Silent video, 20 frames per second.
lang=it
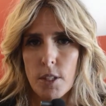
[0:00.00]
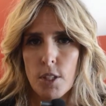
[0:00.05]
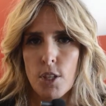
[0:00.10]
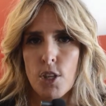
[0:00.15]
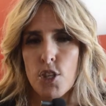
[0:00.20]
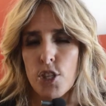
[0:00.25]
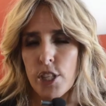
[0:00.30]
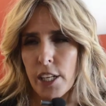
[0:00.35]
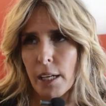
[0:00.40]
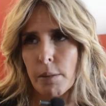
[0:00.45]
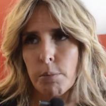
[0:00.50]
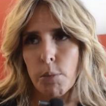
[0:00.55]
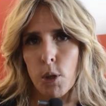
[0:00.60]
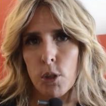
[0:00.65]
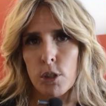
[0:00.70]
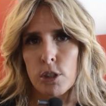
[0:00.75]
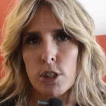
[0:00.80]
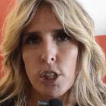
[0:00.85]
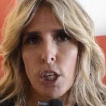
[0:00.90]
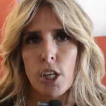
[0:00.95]
gira il
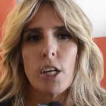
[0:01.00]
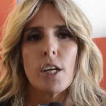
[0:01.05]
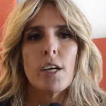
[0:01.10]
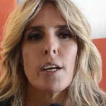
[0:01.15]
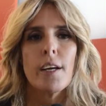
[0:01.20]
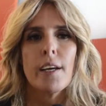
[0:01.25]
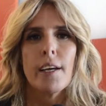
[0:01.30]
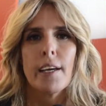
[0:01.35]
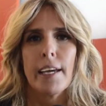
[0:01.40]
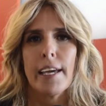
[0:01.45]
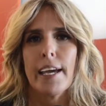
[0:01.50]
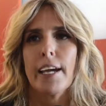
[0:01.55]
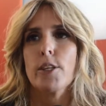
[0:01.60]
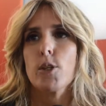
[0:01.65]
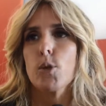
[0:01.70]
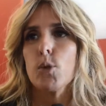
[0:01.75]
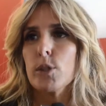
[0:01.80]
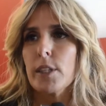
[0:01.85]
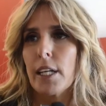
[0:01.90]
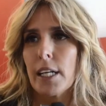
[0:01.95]
mondo e
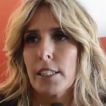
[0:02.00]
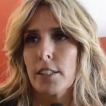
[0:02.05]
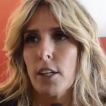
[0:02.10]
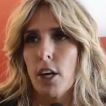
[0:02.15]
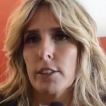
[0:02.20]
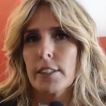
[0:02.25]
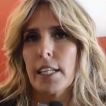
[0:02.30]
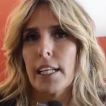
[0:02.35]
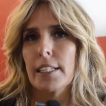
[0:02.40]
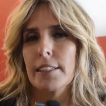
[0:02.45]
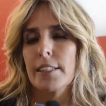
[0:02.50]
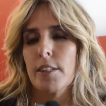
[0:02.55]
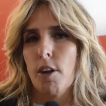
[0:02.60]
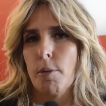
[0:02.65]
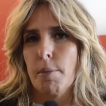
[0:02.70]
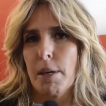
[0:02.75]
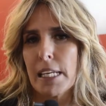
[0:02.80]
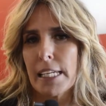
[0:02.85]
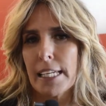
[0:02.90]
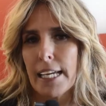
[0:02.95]
aiuta le donne
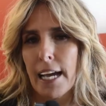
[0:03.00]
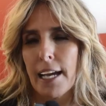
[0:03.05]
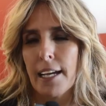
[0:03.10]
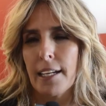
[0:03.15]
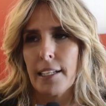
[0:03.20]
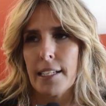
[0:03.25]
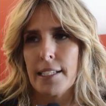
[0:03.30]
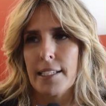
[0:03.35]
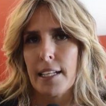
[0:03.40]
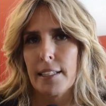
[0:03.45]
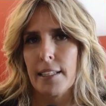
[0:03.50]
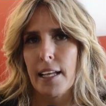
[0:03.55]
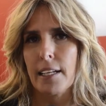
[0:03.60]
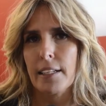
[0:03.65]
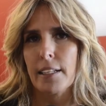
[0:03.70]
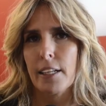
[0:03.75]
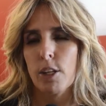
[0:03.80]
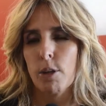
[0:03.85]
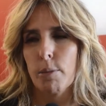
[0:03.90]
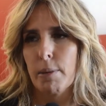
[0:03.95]
latinoamericane, è stata
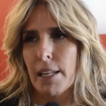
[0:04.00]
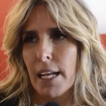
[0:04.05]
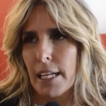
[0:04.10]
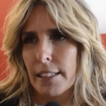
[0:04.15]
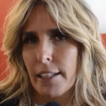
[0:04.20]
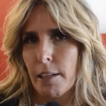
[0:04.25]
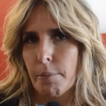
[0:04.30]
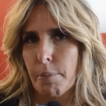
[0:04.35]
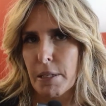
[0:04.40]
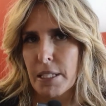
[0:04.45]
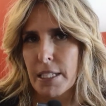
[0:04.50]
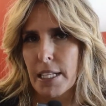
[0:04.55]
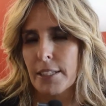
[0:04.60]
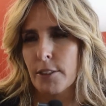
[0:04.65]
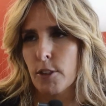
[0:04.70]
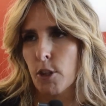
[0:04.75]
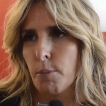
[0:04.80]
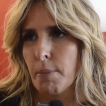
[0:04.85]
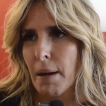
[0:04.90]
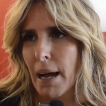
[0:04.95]
anche nominata dal
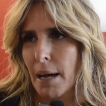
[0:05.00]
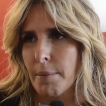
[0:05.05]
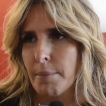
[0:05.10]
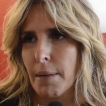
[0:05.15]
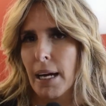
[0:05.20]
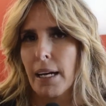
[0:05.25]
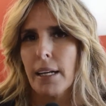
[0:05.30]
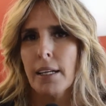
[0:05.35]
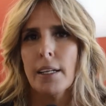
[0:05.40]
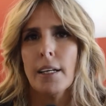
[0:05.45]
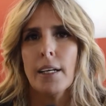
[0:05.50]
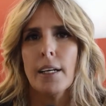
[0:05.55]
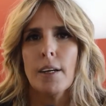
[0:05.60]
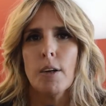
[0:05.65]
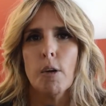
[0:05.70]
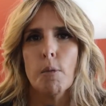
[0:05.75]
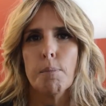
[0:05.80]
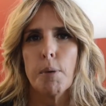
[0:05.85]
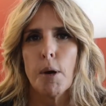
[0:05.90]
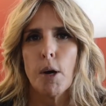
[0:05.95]
Presidente Obama
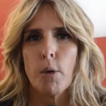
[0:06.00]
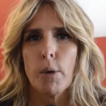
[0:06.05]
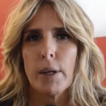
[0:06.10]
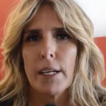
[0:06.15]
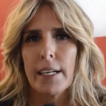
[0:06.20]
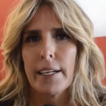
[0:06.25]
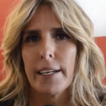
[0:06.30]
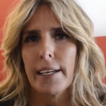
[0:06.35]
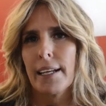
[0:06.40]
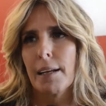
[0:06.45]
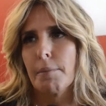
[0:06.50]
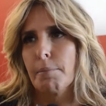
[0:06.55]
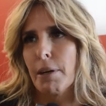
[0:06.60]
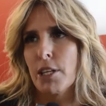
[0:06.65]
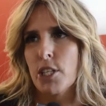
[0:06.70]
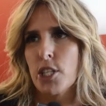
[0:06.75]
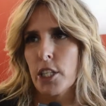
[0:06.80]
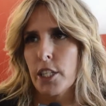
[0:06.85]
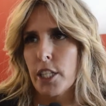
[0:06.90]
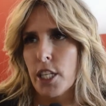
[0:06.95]
un po' quella che è
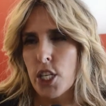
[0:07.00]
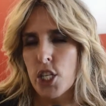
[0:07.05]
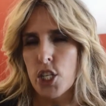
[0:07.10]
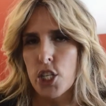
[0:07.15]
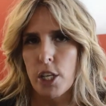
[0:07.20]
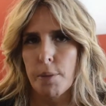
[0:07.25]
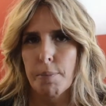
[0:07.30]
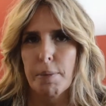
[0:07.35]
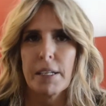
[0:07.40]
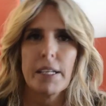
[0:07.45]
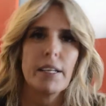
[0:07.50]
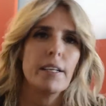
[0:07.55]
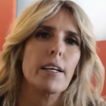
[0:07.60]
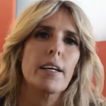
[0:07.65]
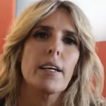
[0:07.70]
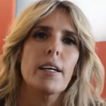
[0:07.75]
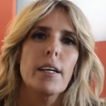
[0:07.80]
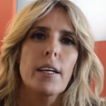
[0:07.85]
l'ambasciatrice per